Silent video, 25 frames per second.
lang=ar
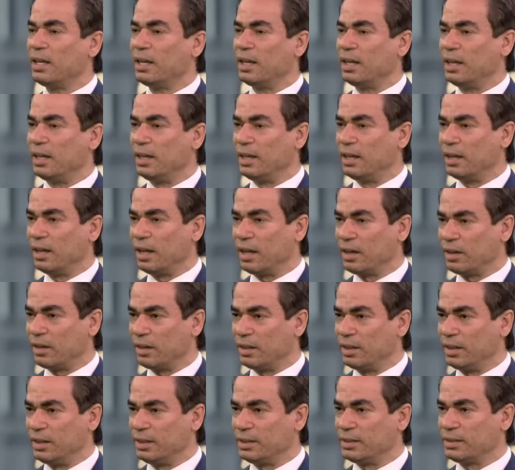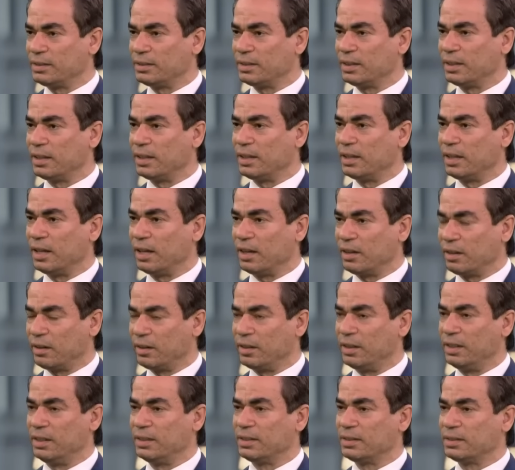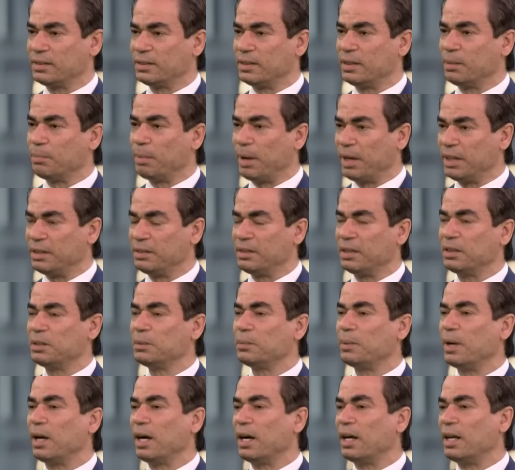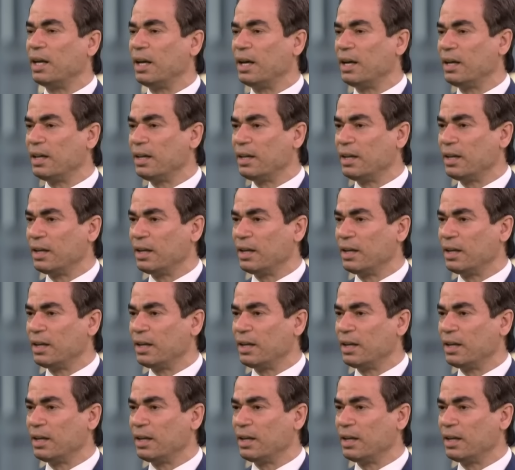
الرئيس الرئيس بايدن وعلى